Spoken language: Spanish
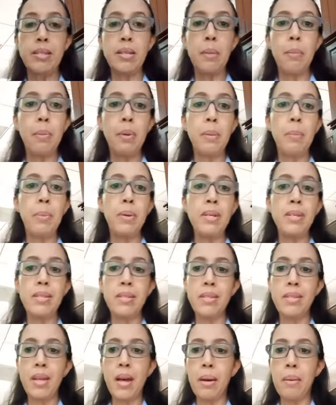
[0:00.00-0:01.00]
Siempre
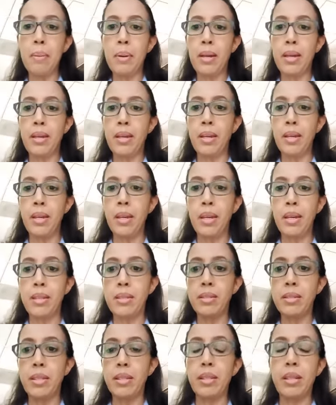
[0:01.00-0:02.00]
pensaba
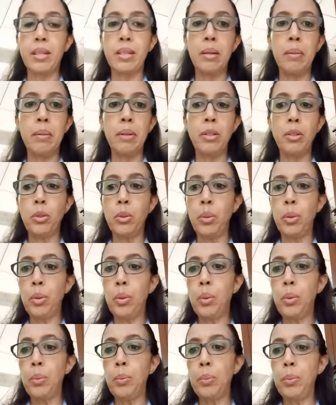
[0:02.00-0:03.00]
que se trataba
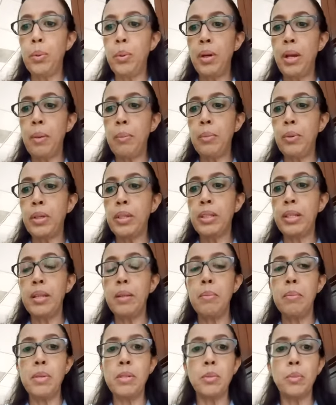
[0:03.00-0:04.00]
todo por la
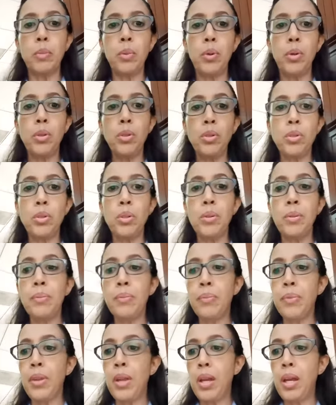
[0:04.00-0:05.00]
muerte de mi esposo,
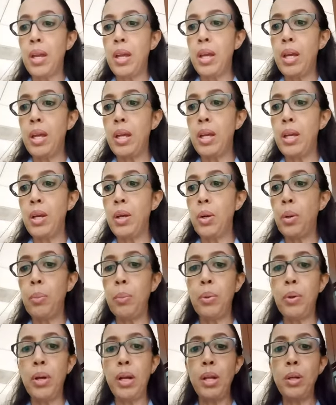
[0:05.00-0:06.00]
eh,
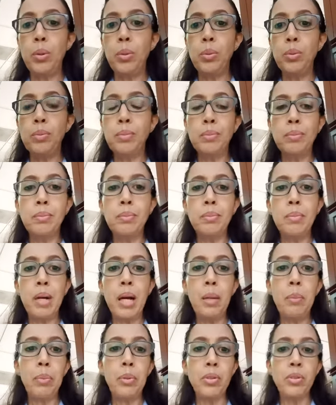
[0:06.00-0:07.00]
o por algún
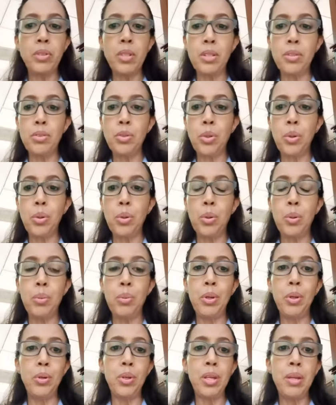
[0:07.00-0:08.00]
mal
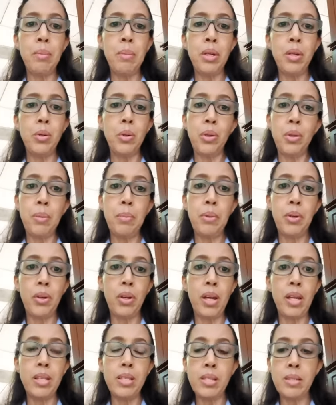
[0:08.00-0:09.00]
proceso bioquímico de mi
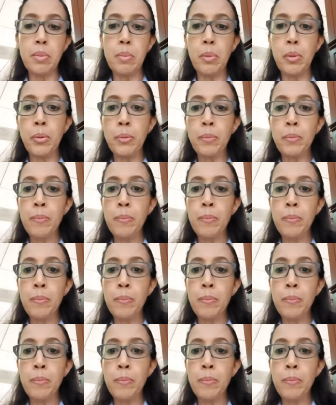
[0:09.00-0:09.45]
organismo.